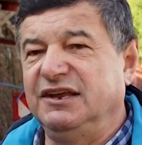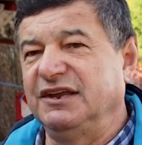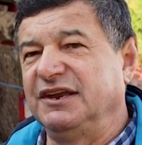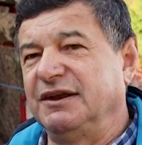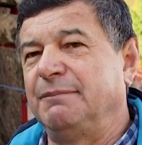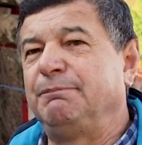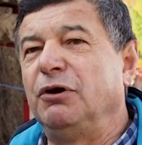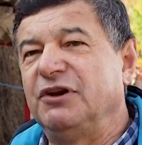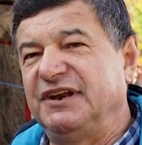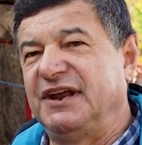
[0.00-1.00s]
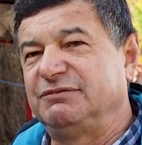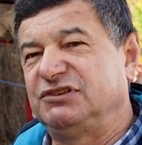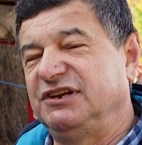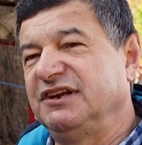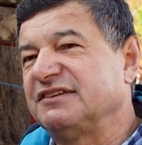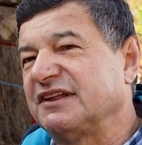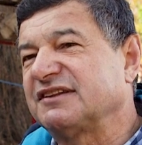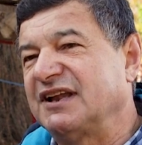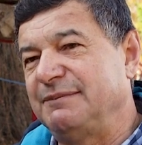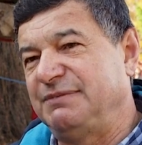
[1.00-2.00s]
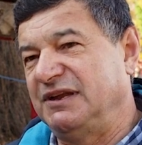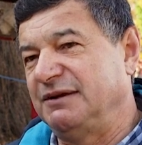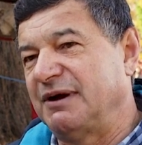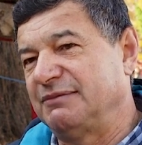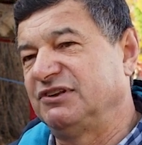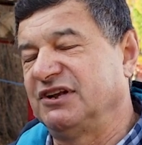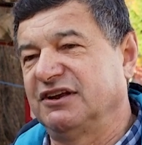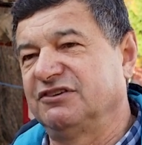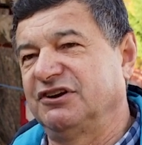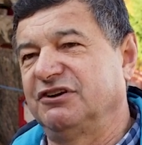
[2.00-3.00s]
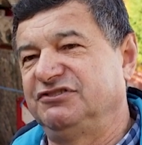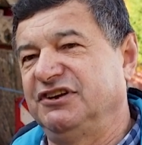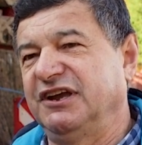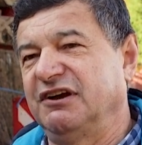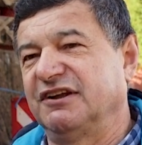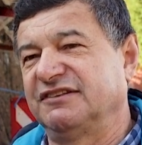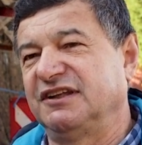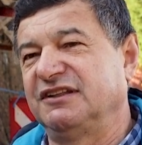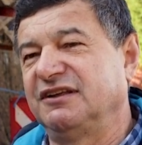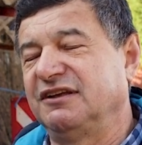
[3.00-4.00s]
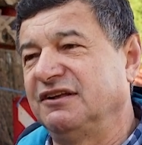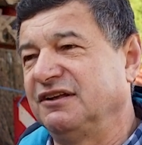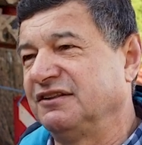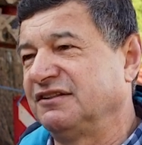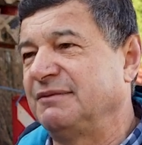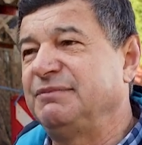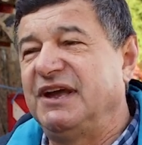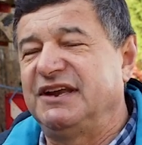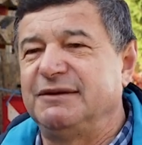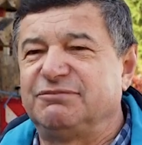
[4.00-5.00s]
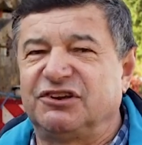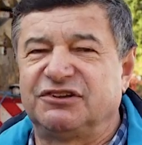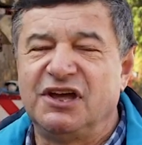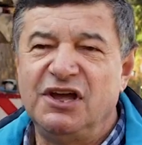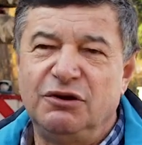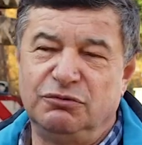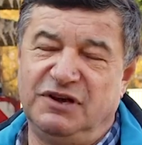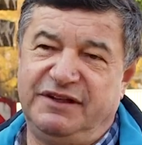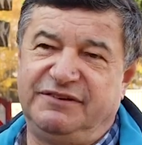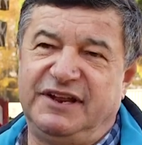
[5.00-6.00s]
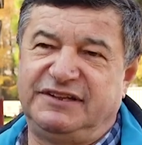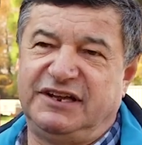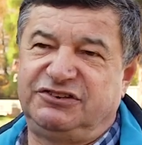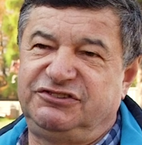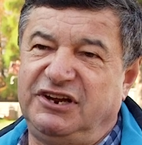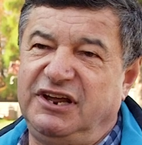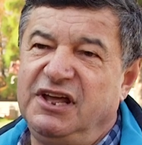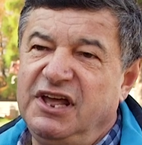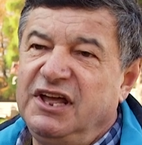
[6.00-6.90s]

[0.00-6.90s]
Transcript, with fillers: Y, pole nam się nie zasklepia, nie mamy tak, czegoś takiego jak y, zabijanie przez ulewne deszcze.